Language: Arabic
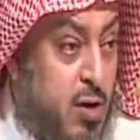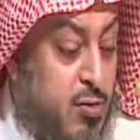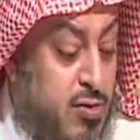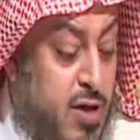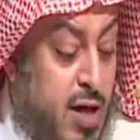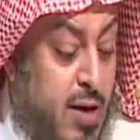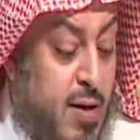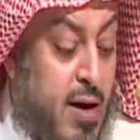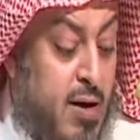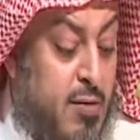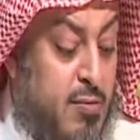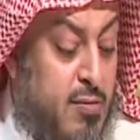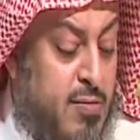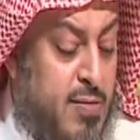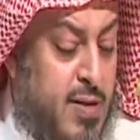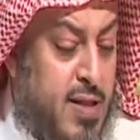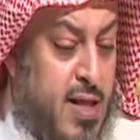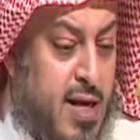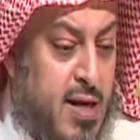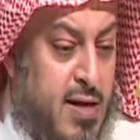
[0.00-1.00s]
او او
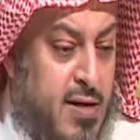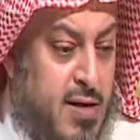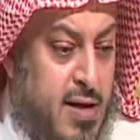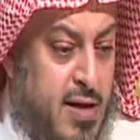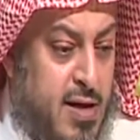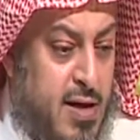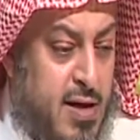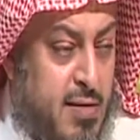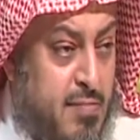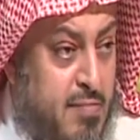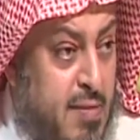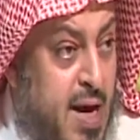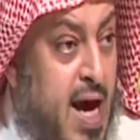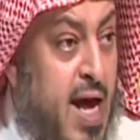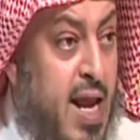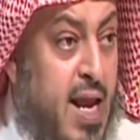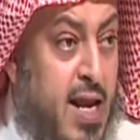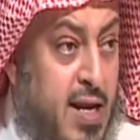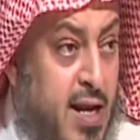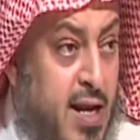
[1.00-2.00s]
مثلا والمشكله